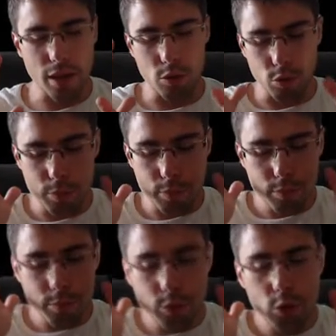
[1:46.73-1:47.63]
le
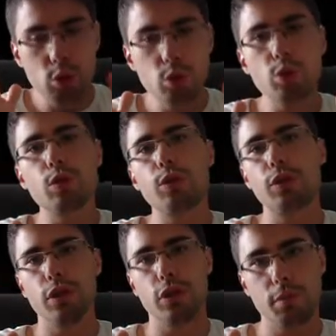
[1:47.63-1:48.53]
tour de
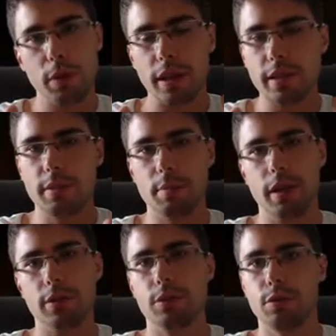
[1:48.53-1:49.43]
force
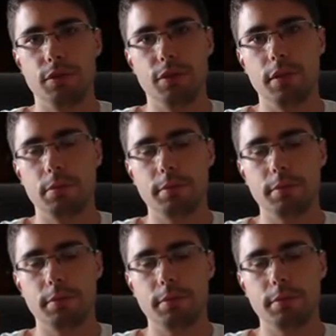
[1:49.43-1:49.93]
principal de ce film.